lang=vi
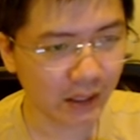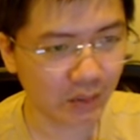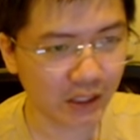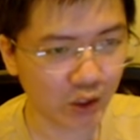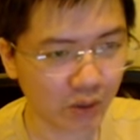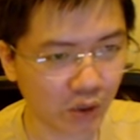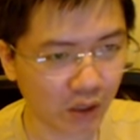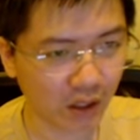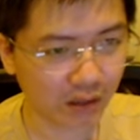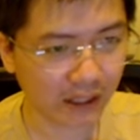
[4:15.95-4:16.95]
thì bây giờ chúng ta
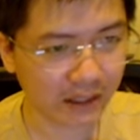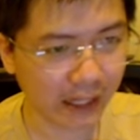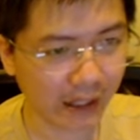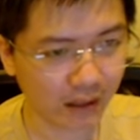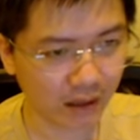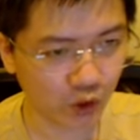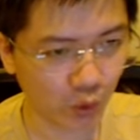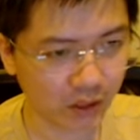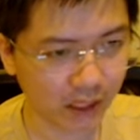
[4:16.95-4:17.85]
có cờ tăng giá xuống